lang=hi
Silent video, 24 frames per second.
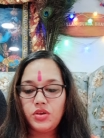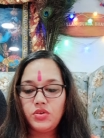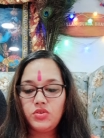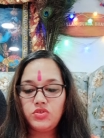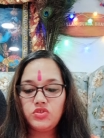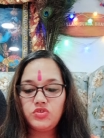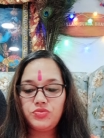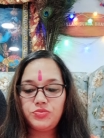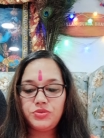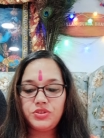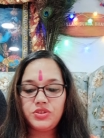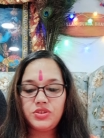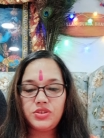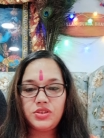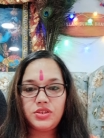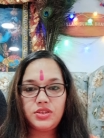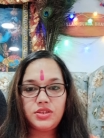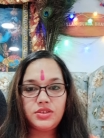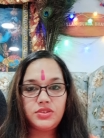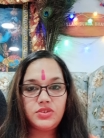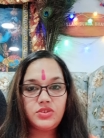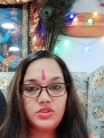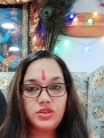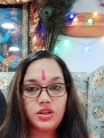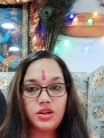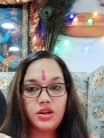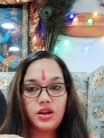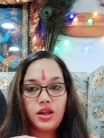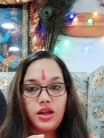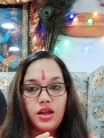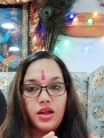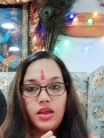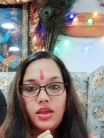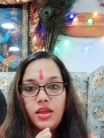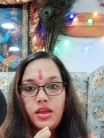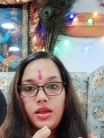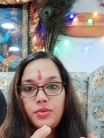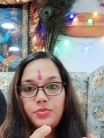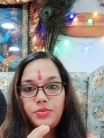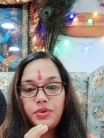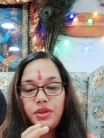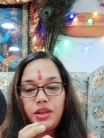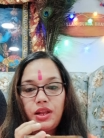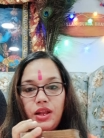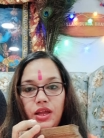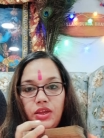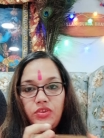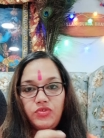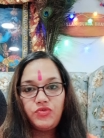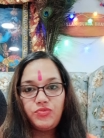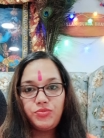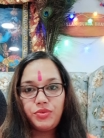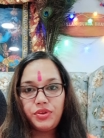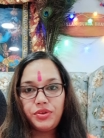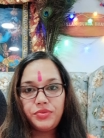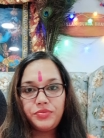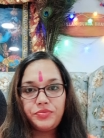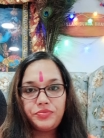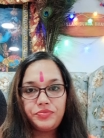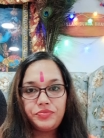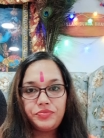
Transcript: कुछ मिस्टीरियस चल रहा है आपकी लाइफ में